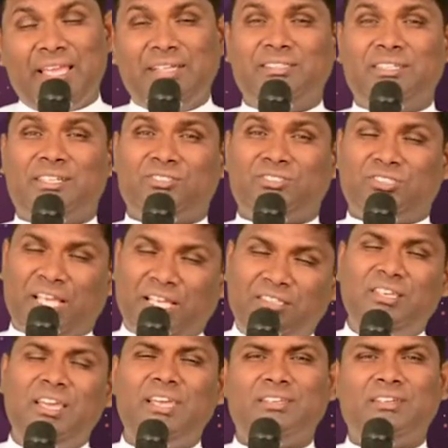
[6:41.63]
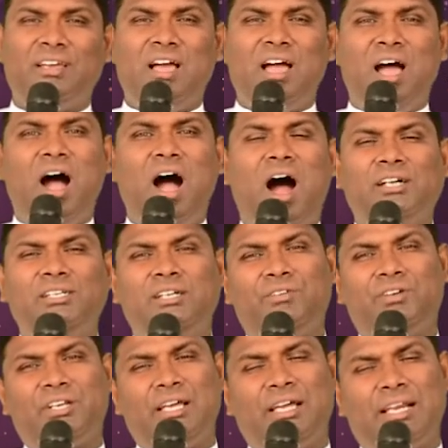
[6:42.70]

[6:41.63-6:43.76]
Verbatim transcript: என்கிற செய்தியை ஆண்டவர்